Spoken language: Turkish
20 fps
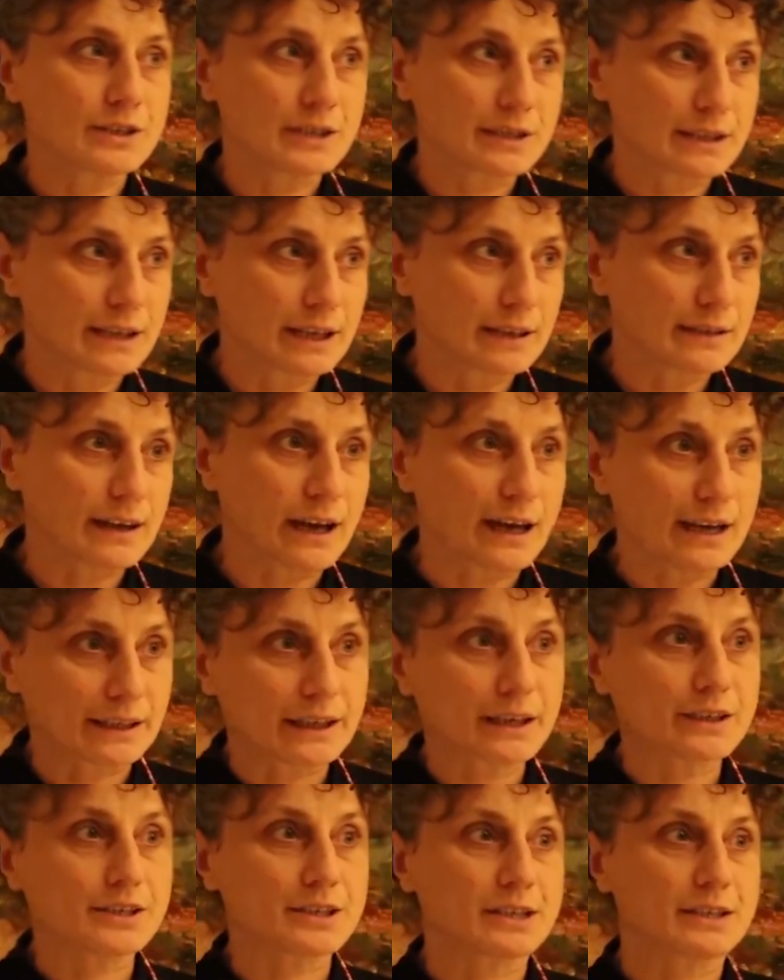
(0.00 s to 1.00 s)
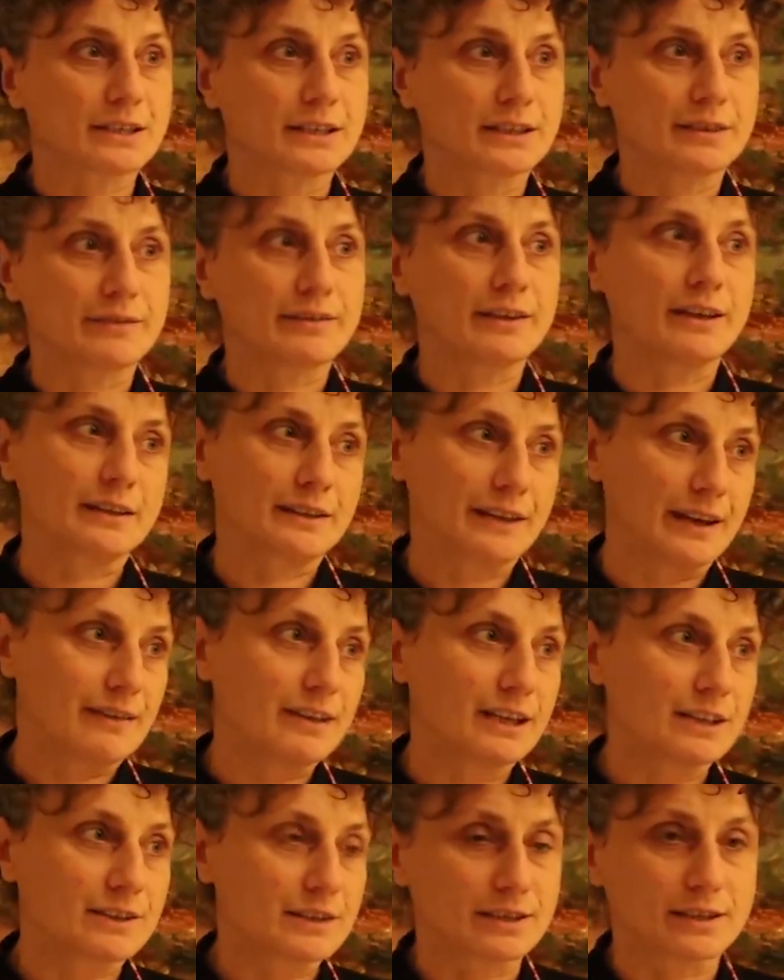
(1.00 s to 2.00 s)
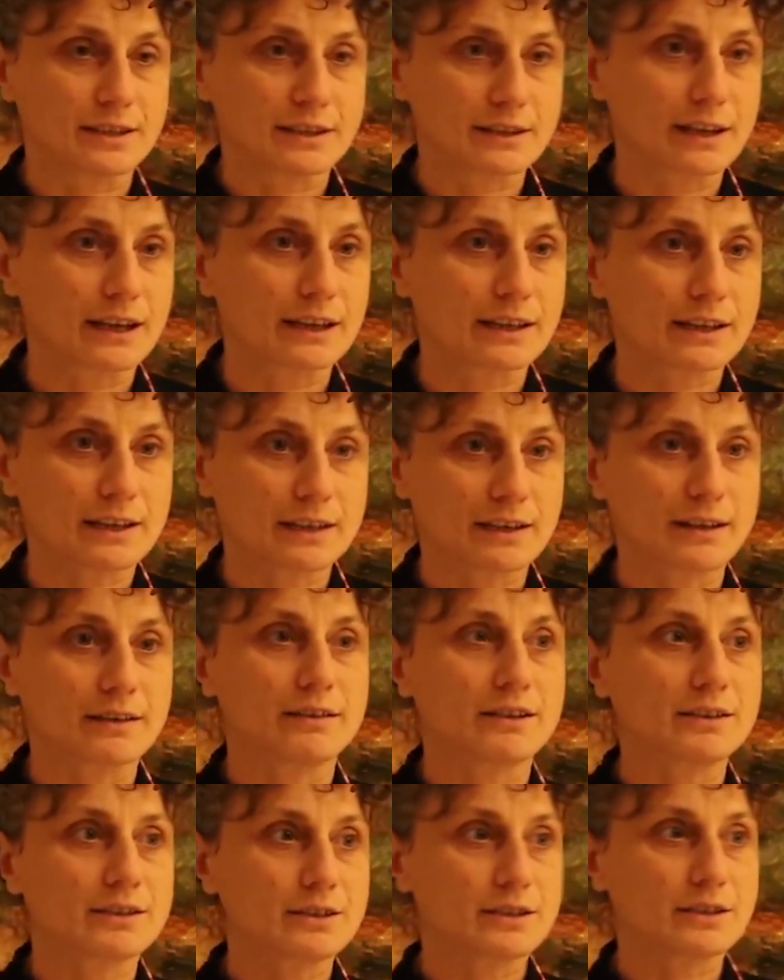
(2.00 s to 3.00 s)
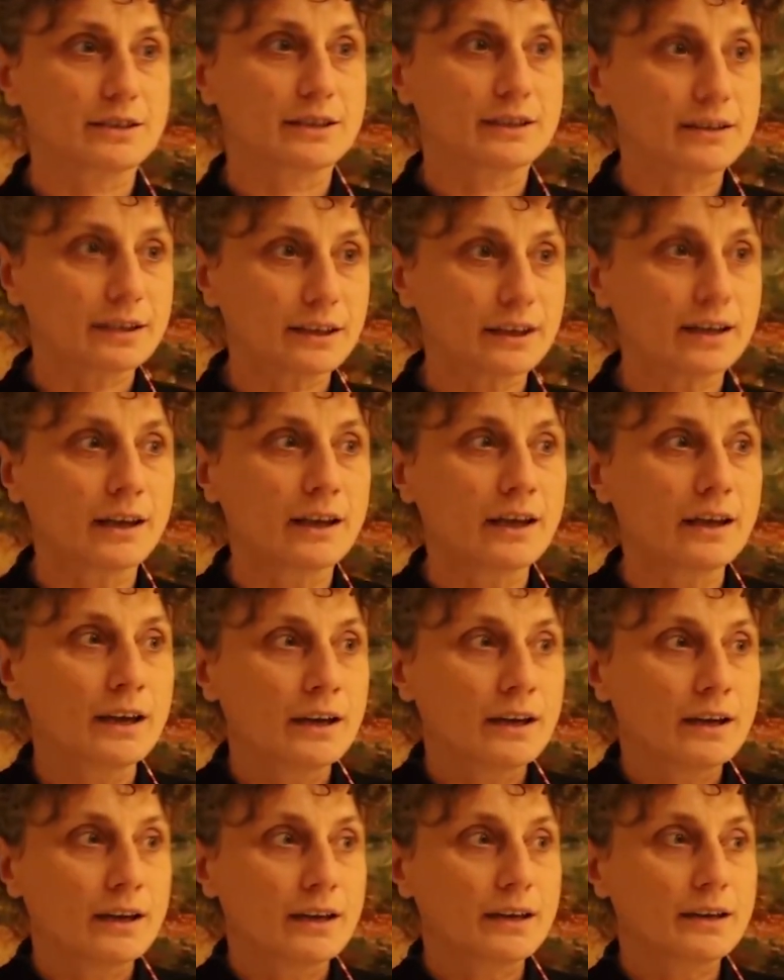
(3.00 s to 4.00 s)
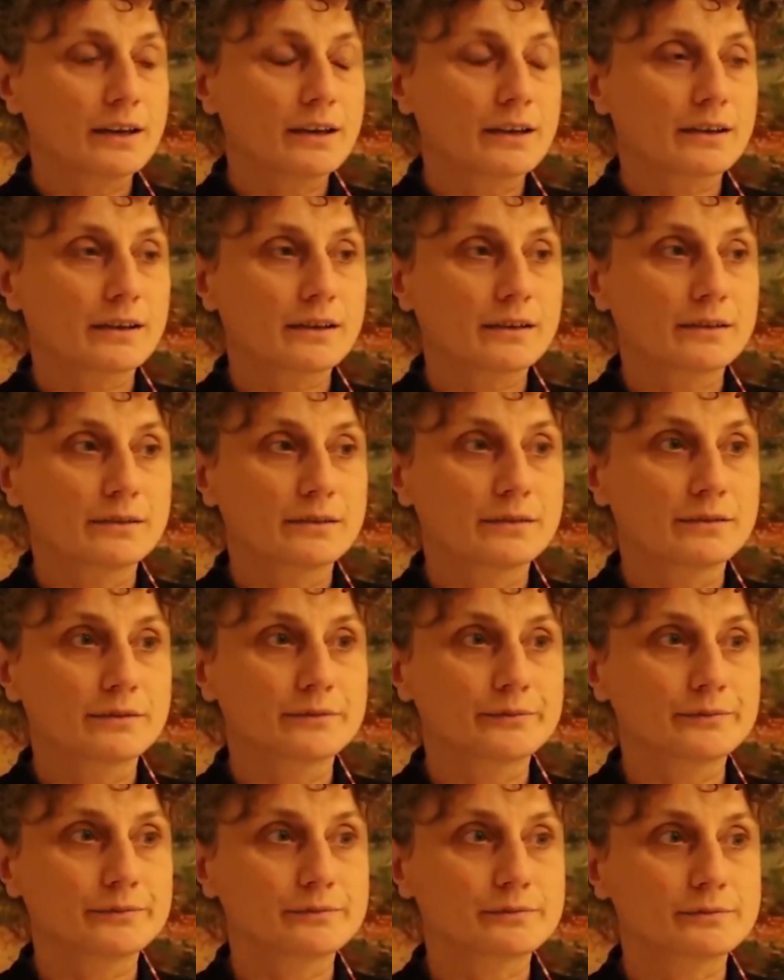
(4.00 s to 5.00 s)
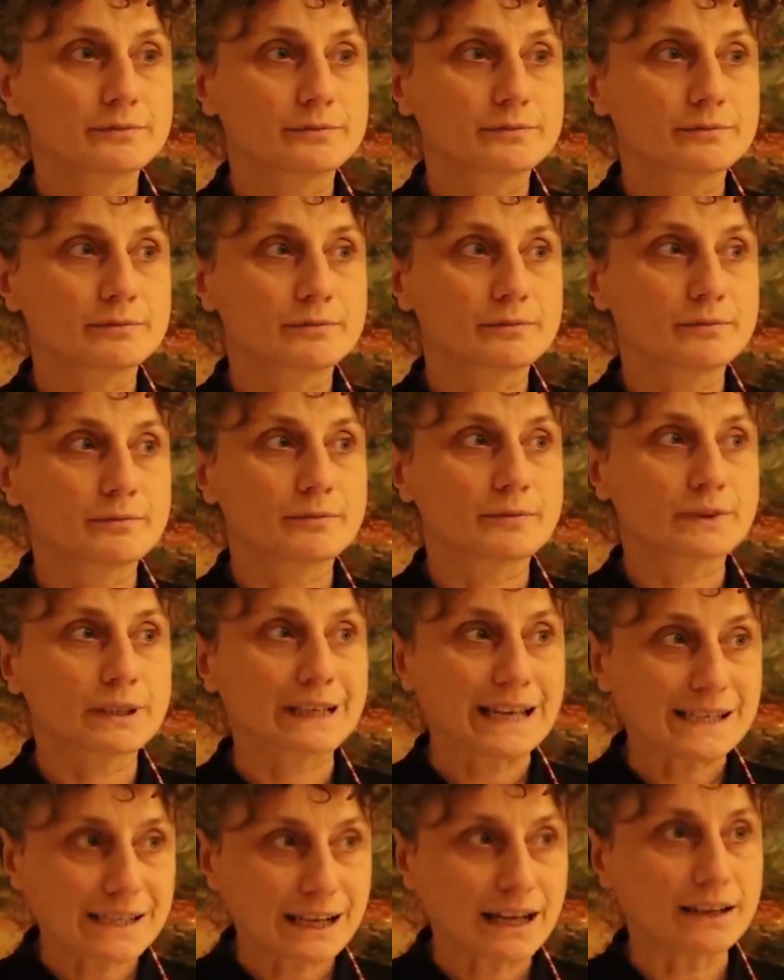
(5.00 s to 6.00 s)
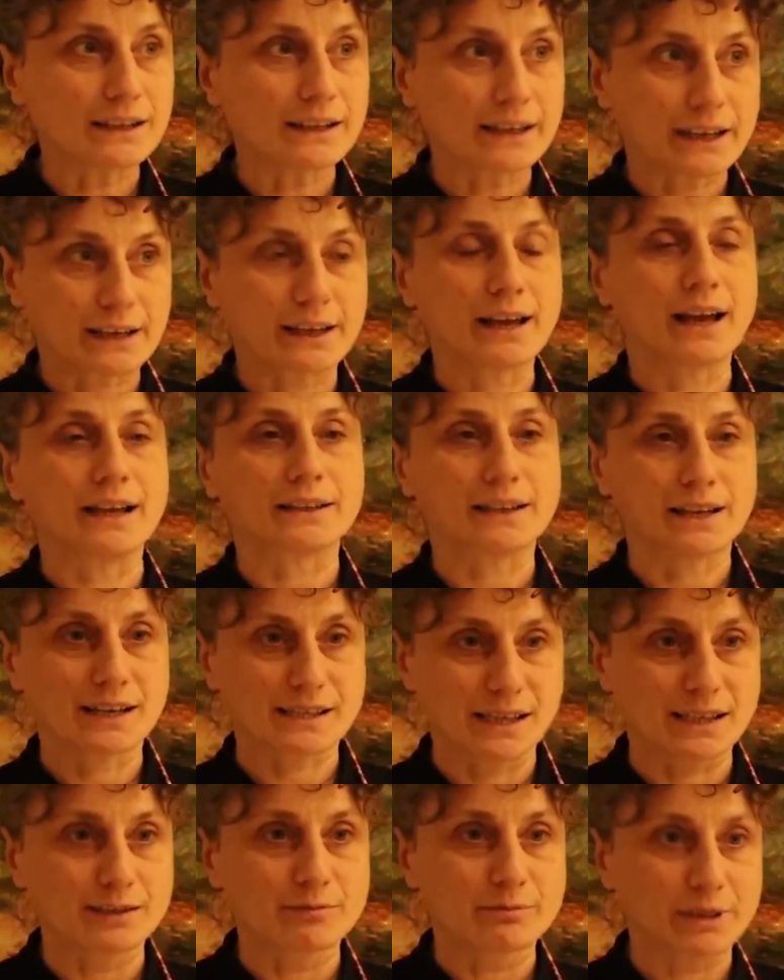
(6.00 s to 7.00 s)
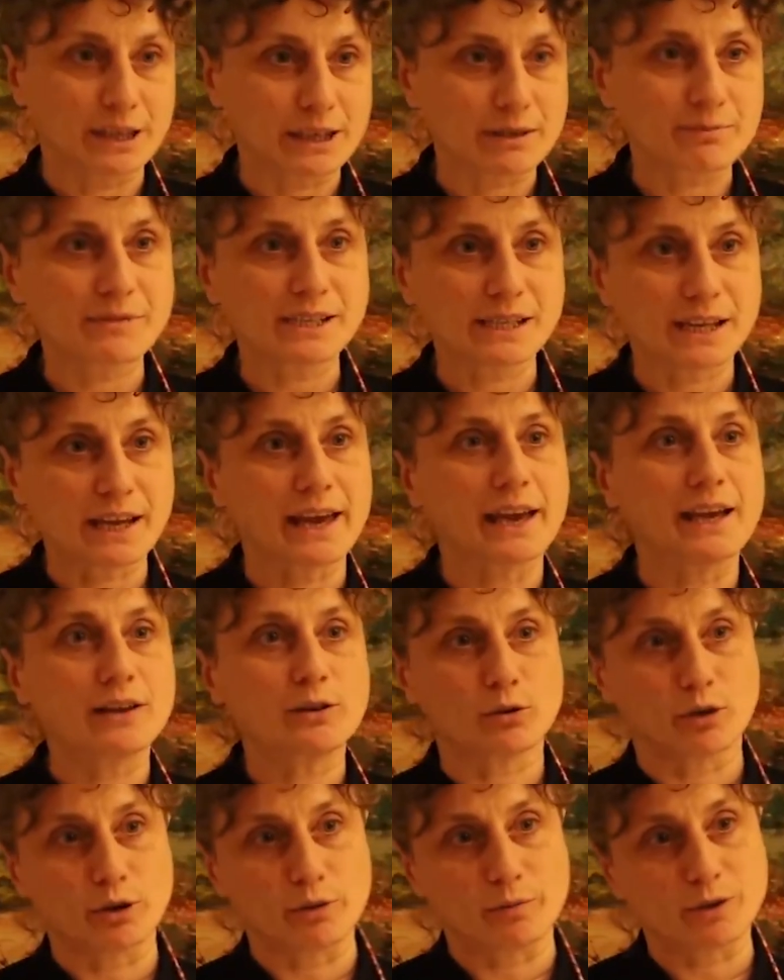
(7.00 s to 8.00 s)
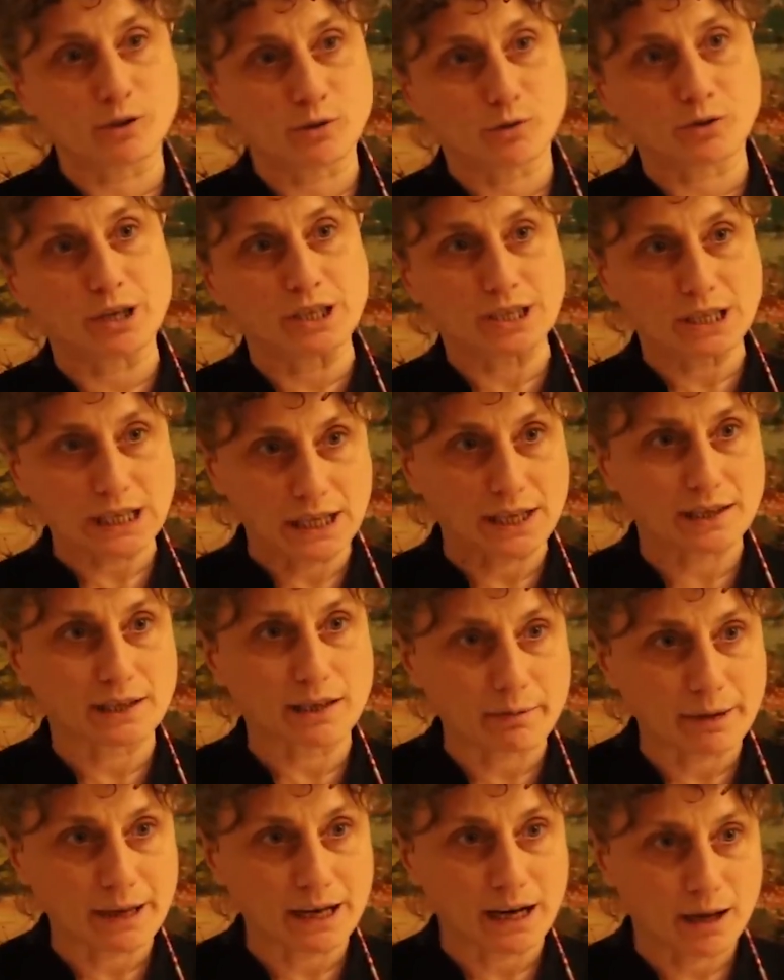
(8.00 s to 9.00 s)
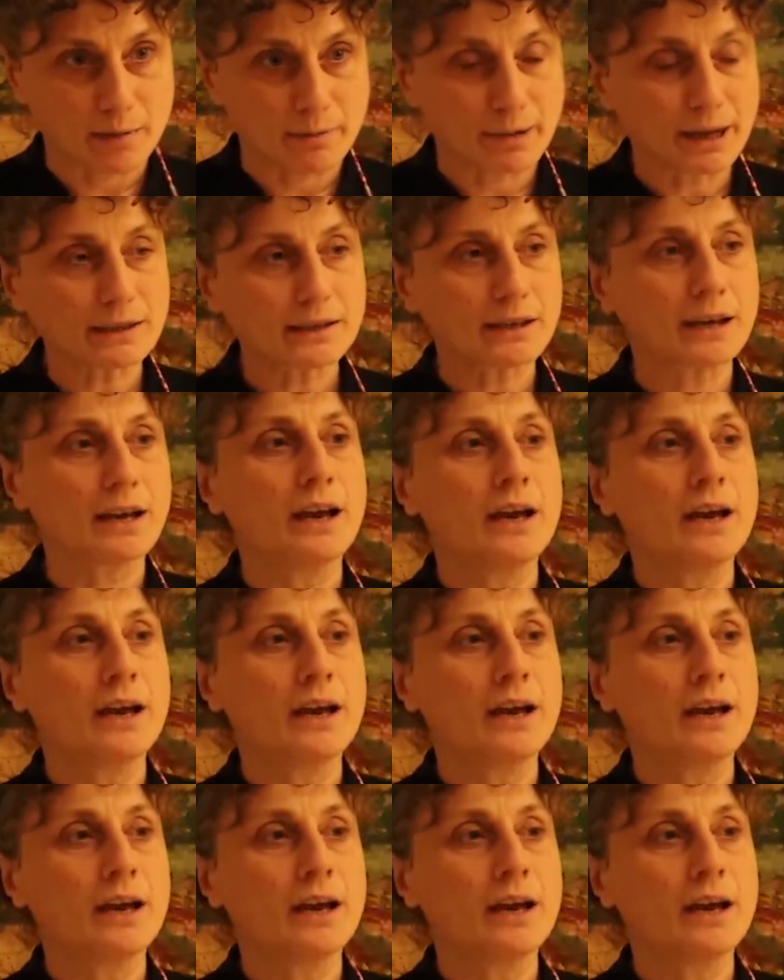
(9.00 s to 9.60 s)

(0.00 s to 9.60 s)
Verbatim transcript: şiddet, erkek şiddeti ve devlet şiddeti, erkek devlet şiddeti e, yasal yani kazanımlarımıza el koyma süreciyle de beraber